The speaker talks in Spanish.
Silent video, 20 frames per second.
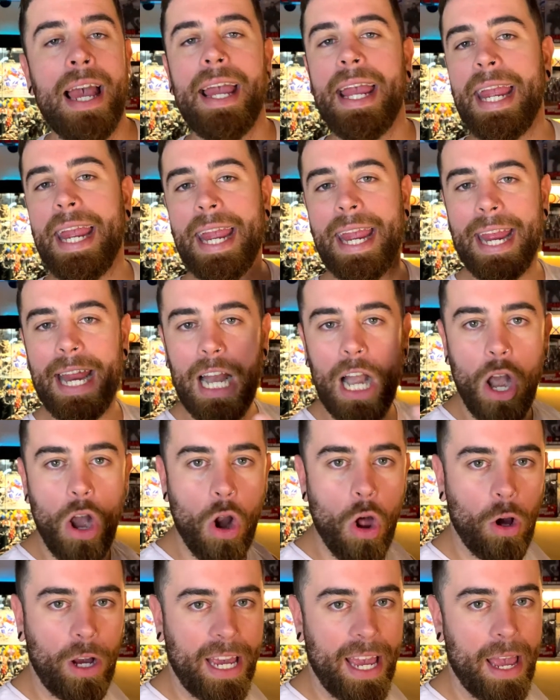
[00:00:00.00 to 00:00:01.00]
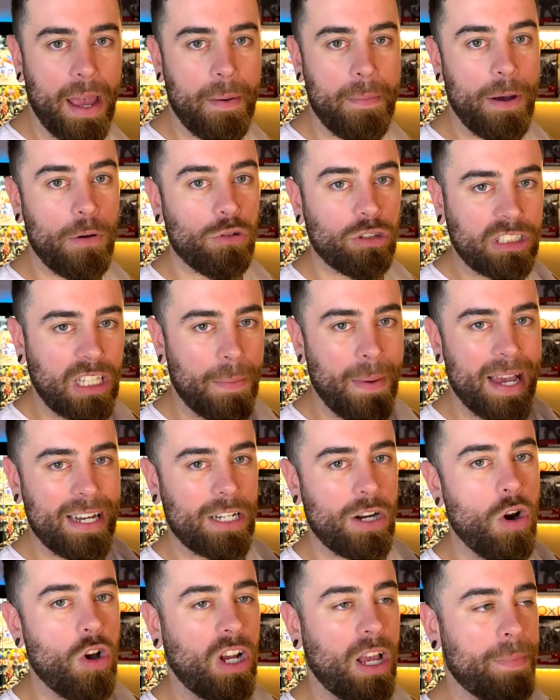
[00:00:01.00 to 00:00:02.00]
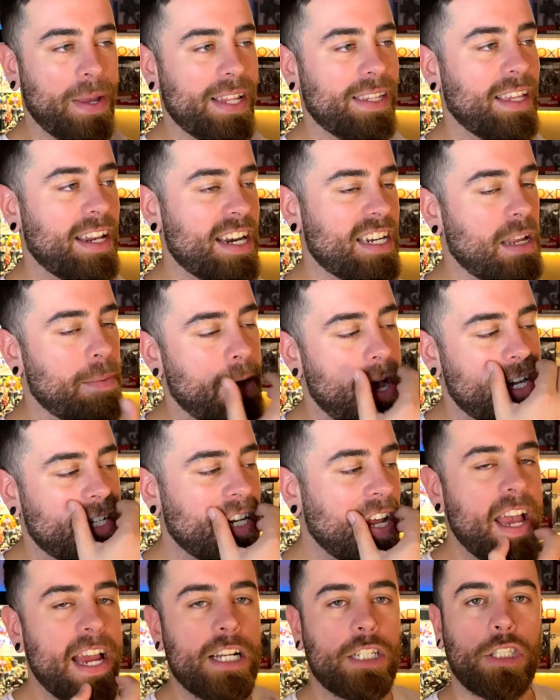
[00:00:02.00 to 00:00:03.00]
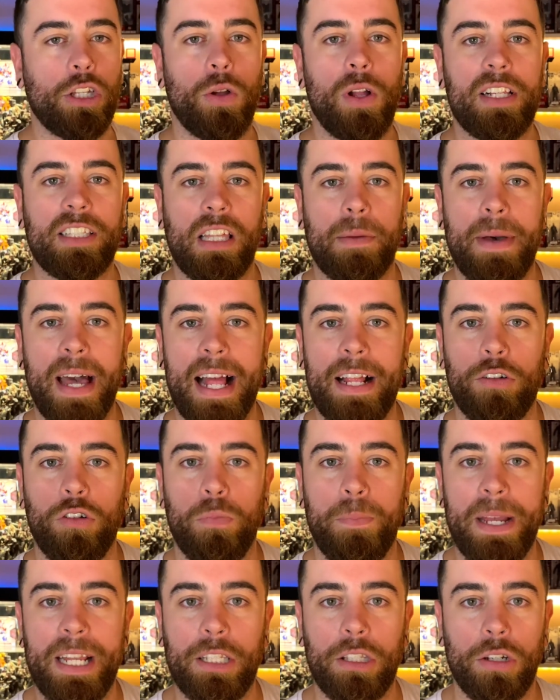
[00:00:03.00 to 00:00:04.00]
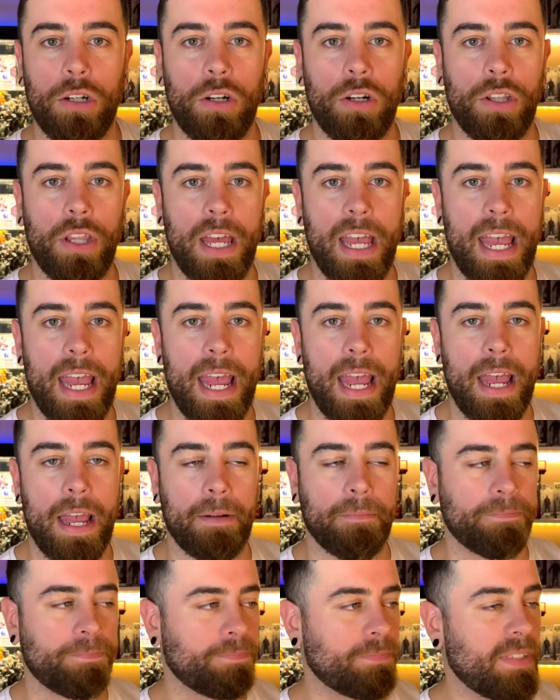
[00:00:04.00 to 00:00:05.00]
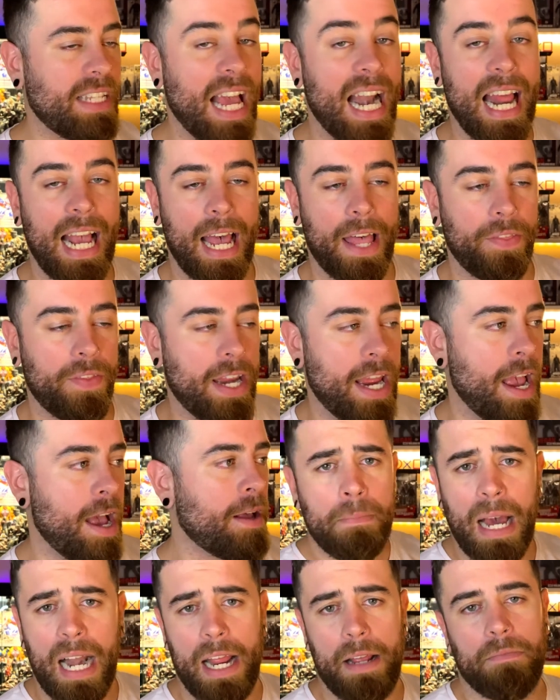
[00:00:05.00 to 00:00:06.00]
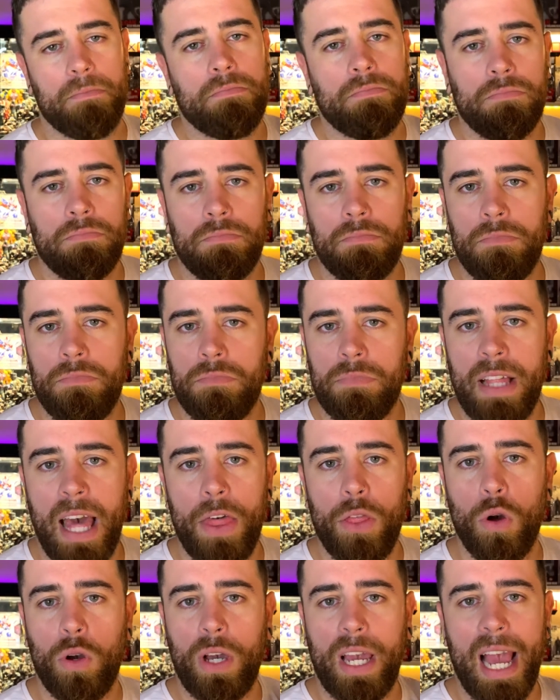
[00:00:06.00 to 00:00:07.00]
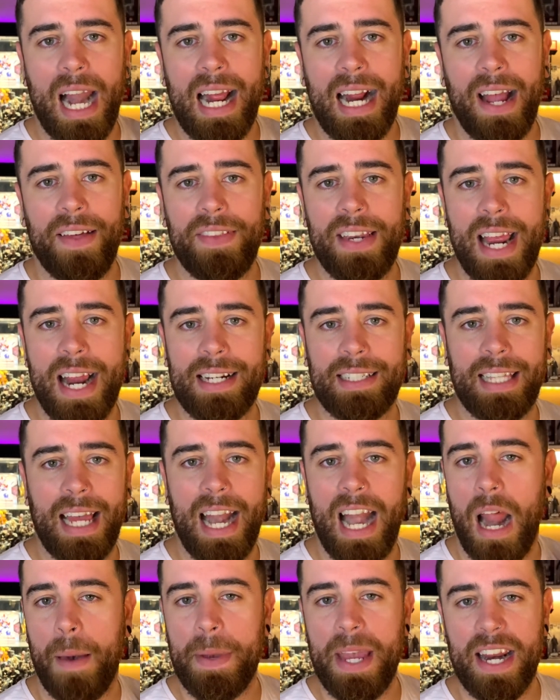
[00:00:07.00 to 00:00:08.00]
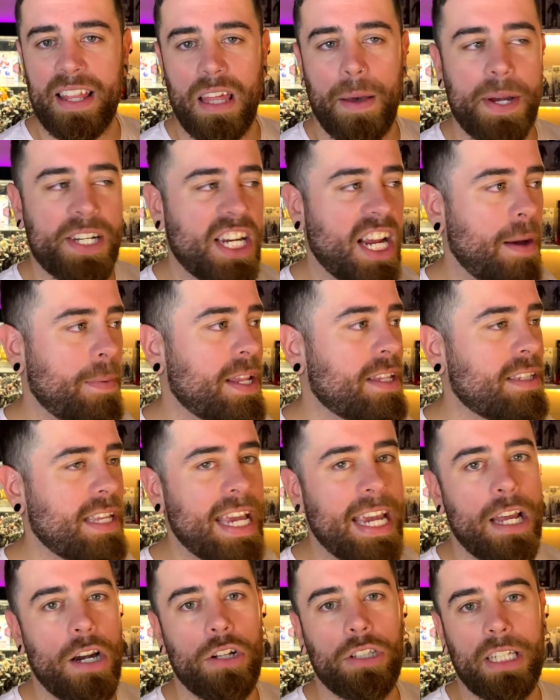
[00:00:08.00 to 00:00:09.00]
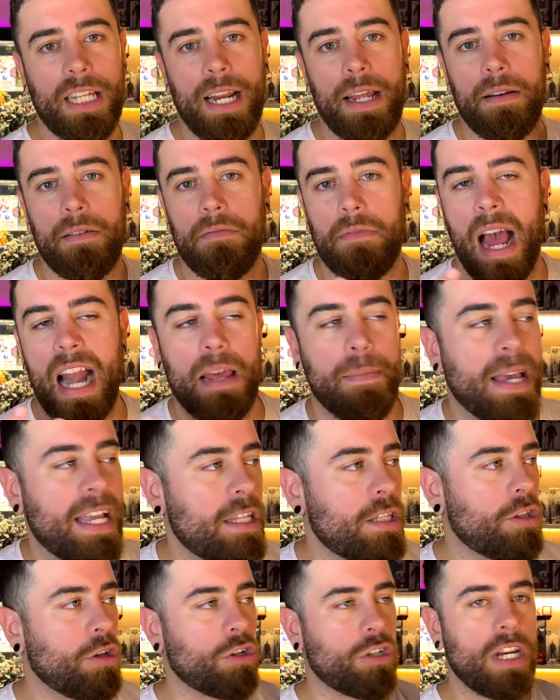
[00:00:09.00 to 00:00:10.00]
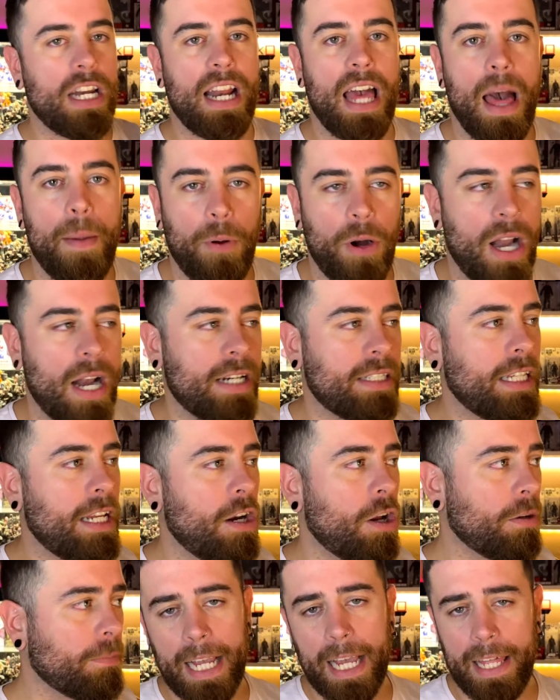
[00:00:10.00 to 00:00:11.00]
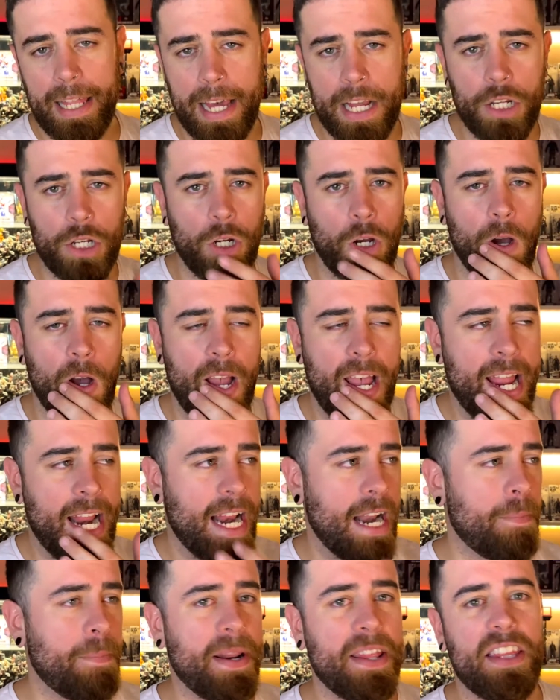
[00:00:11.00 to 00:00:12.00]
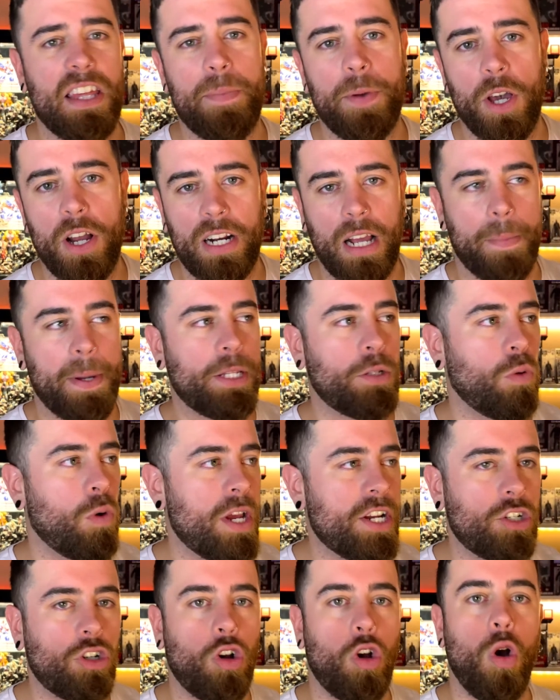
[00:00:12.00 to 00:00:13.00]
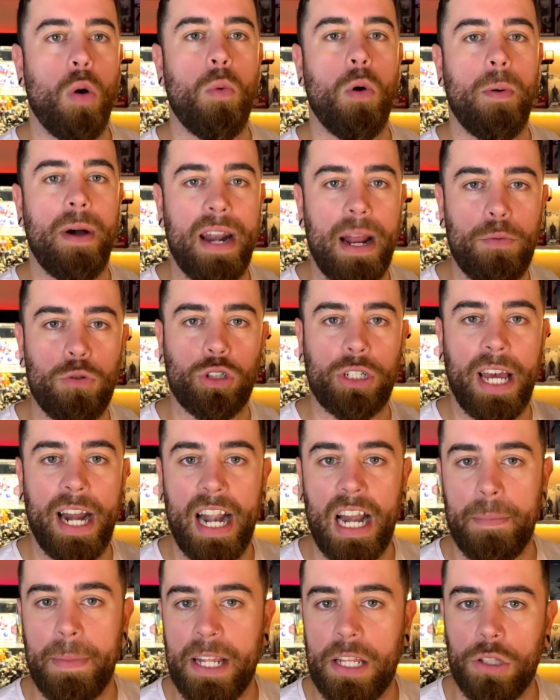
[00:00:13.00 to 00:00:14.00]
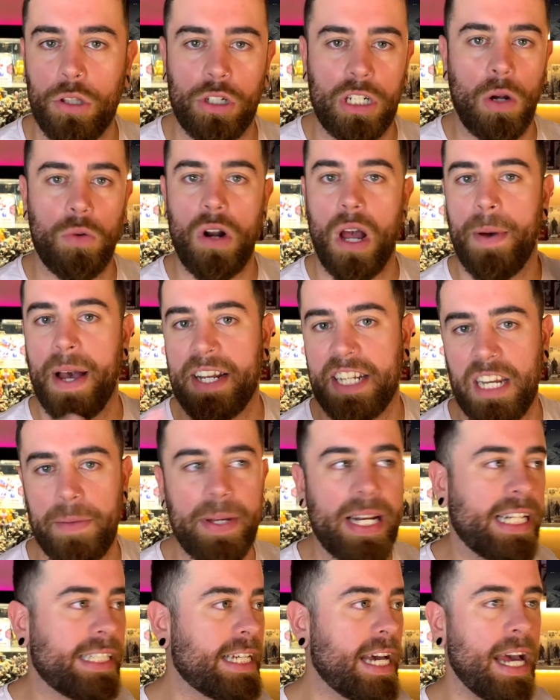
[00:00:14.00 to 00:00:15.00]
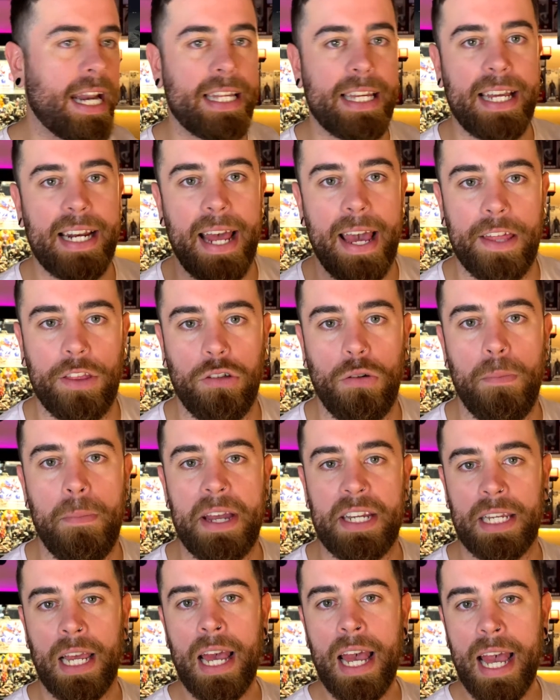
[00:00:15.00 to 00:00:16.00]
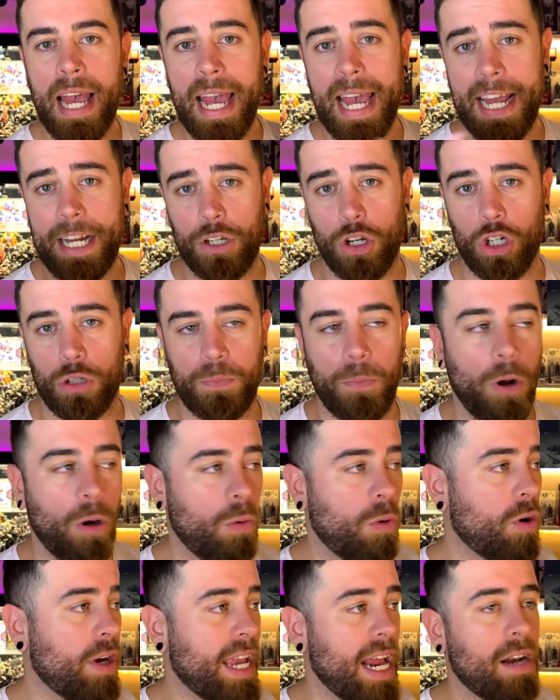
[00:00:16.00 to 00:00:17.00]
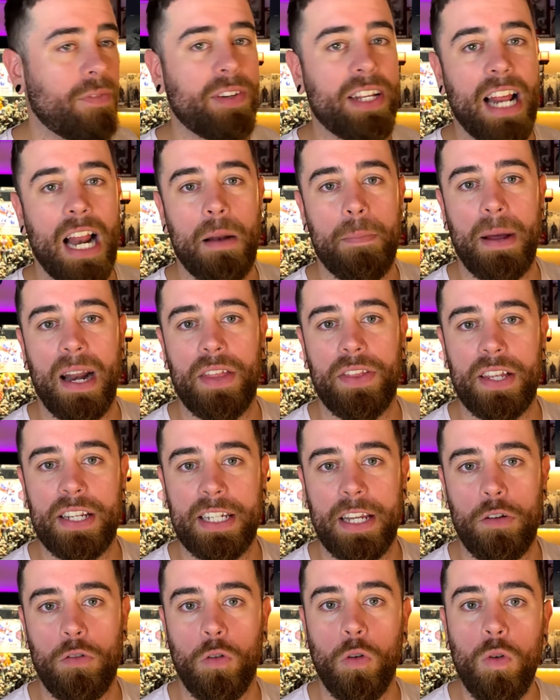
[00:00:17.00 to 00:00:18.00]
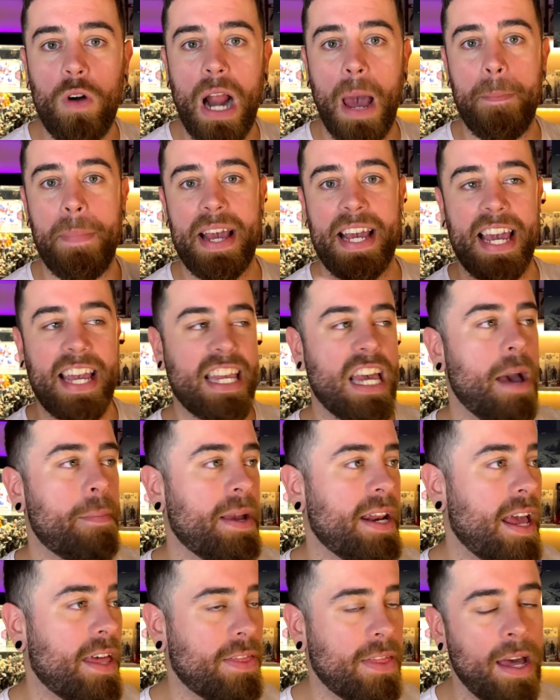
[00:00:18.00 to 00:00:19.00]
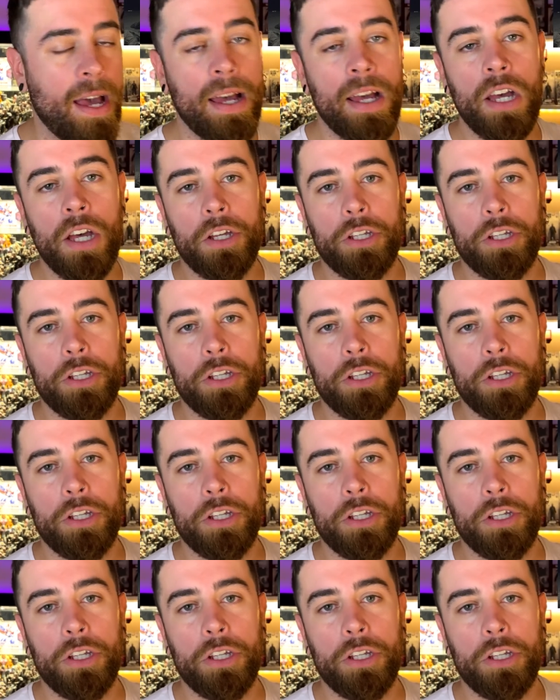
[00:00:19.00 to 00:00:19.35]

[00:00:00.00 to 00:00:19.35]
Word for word: Y lo que me gusta más, lo que me interesa más, es todo el tema del grupito de, Alejandría. Vale, mm, dado que Alejandría está en la mierda básicamente y que no tienen alimentos ni nada por el estilo, que de hecho el principio del capítulo es cómo van a buscar alimentos a una base militar llena de zombies hechos polvo, que al final parecen ser una pequeña amenaza.